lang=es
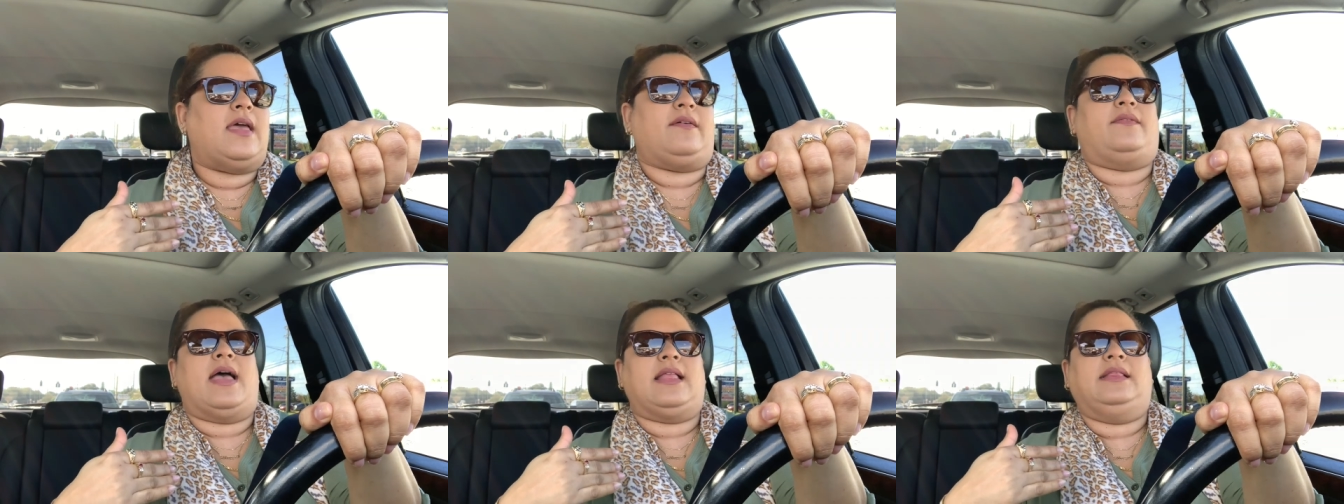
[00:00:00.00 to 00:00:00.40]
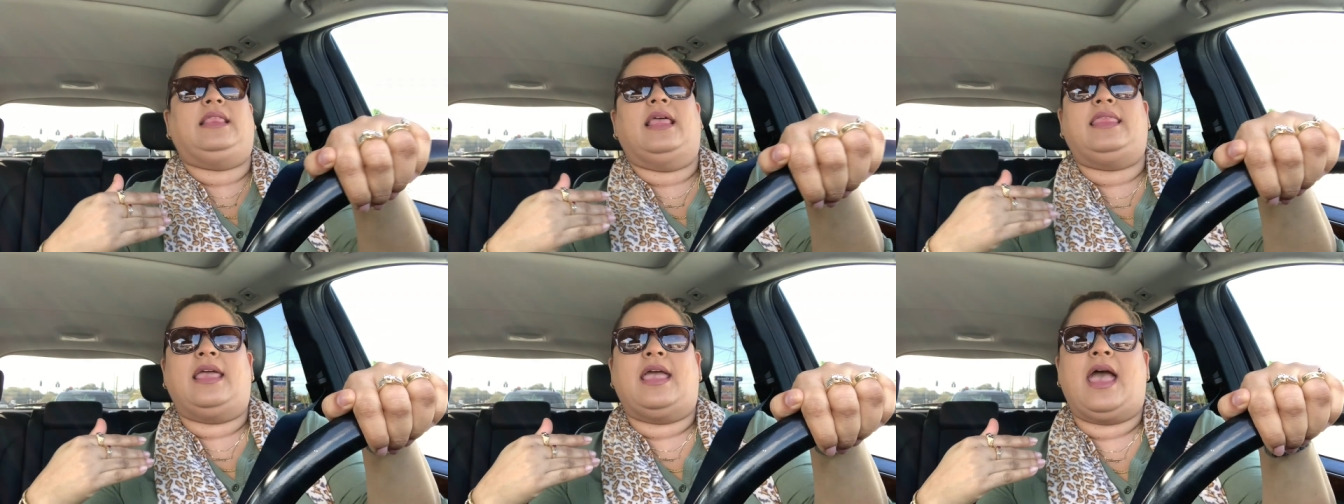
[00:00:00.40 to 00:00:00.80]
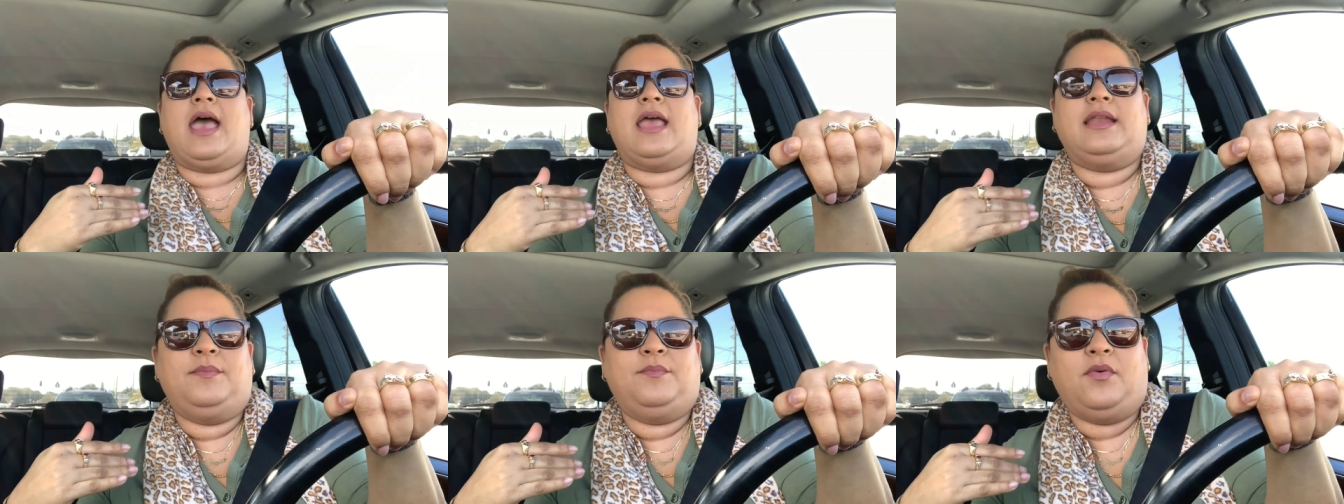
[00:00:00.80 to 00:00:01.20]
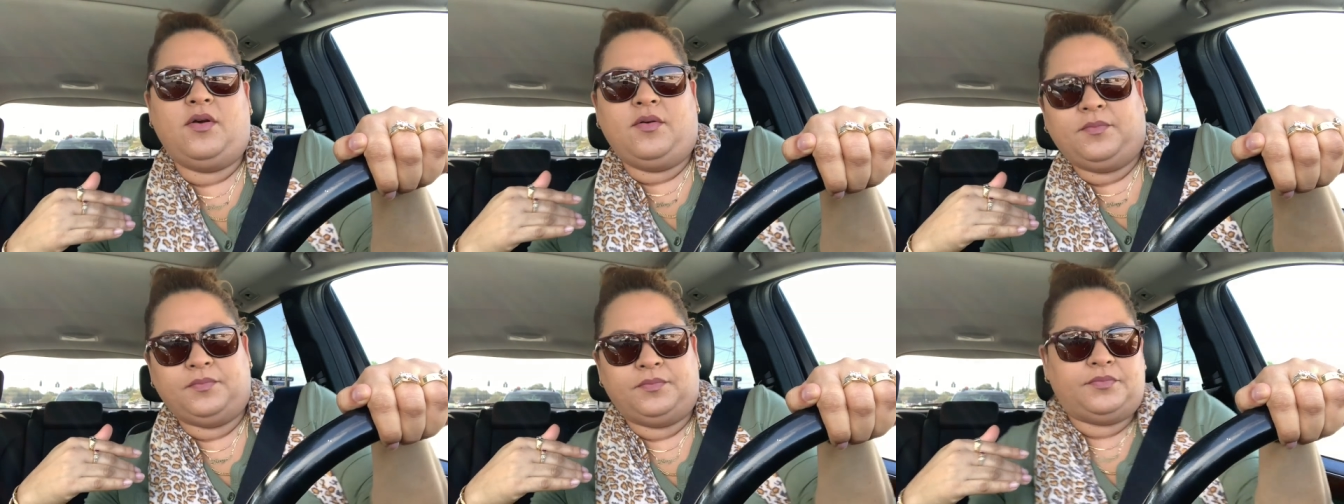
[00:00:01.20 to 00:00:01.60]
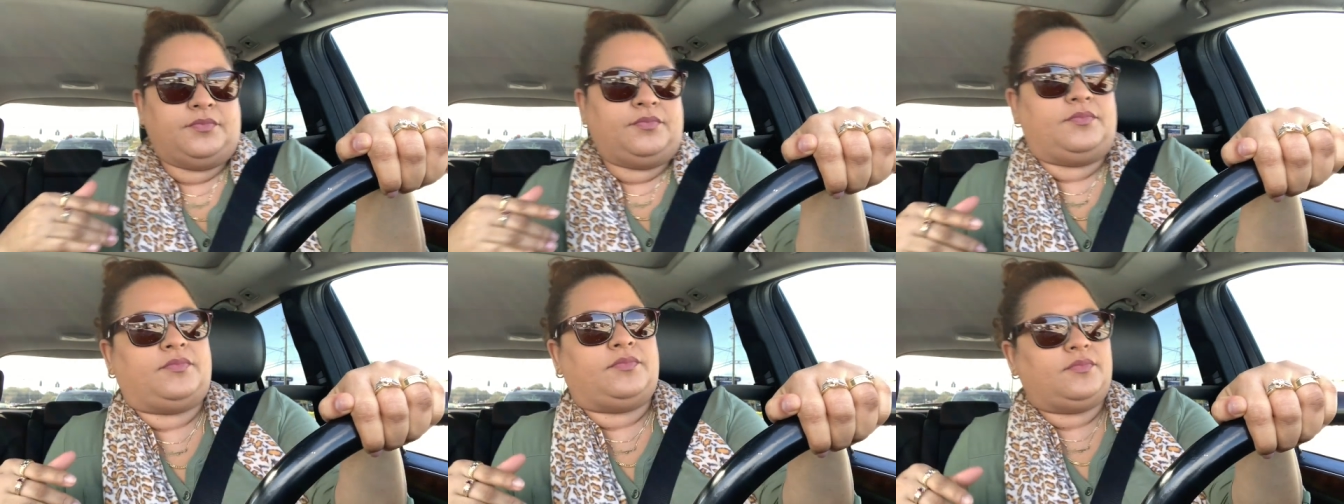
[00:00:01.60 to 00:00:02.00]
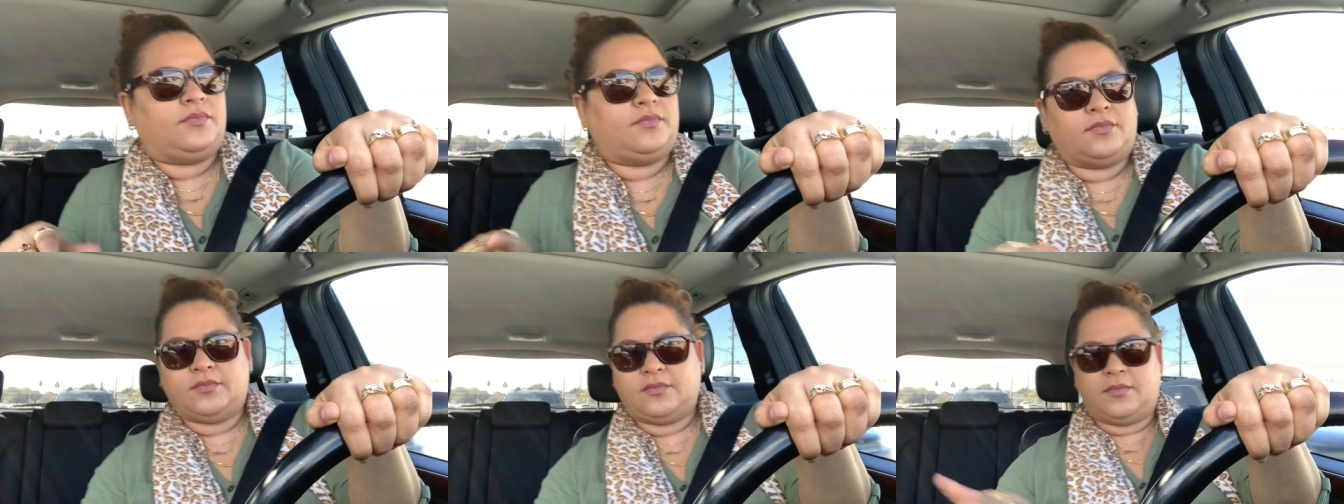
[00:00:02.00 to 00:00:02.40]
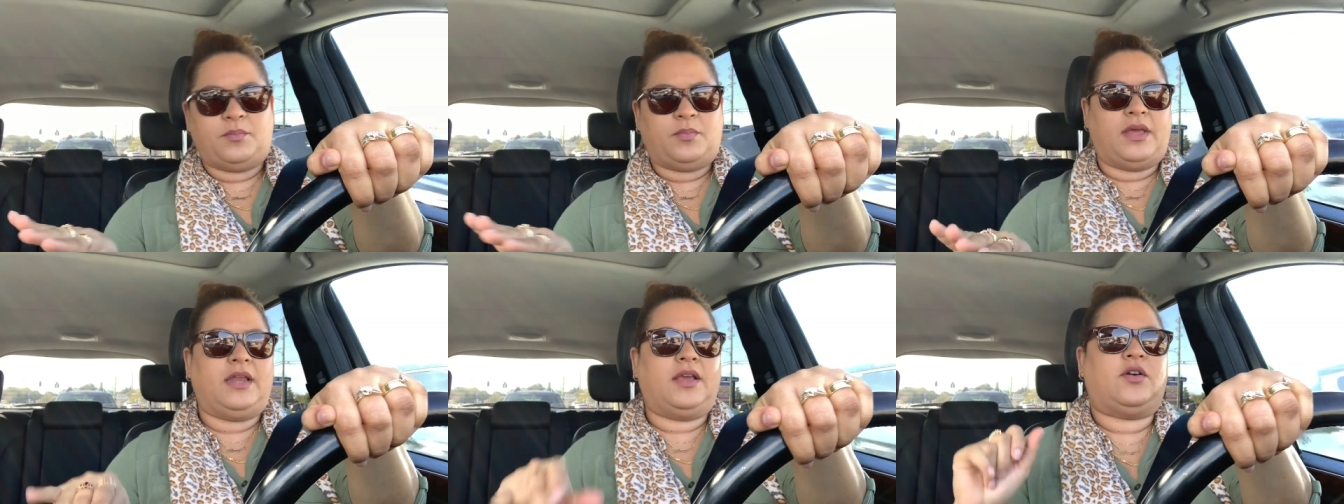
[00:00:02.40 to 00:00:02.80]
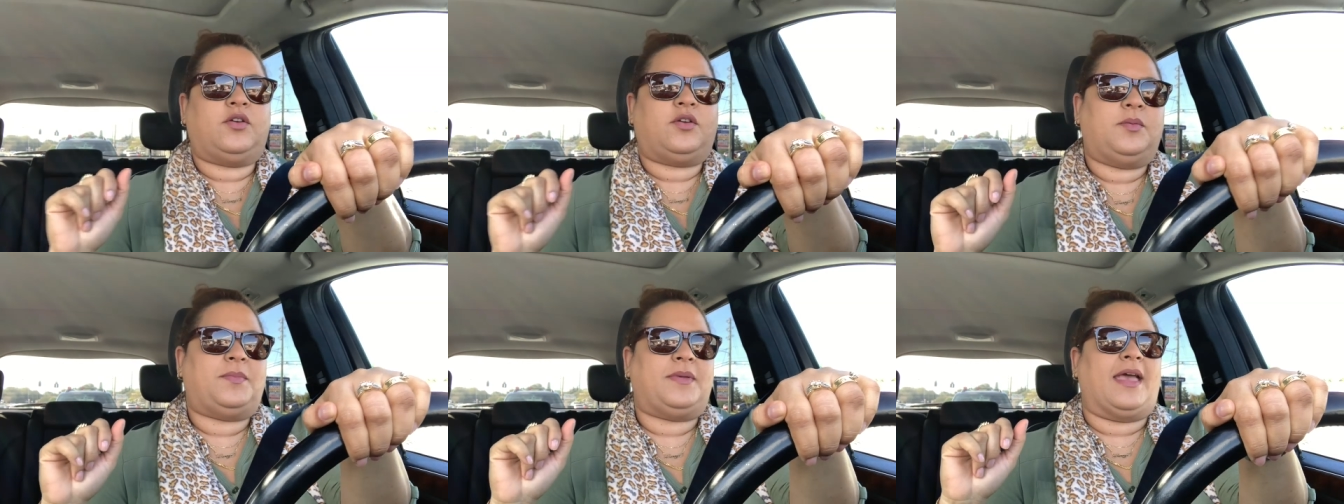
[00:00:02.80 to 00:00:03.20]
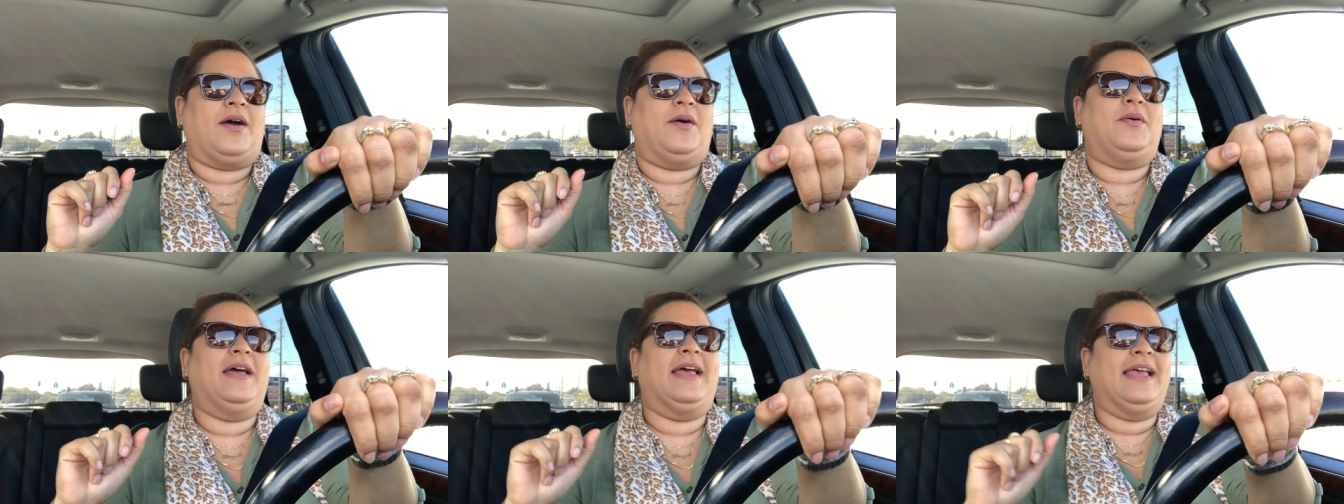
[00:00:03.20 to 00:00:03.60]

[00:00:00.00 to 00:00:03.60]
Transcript: levante de ánimo, perico ripiado.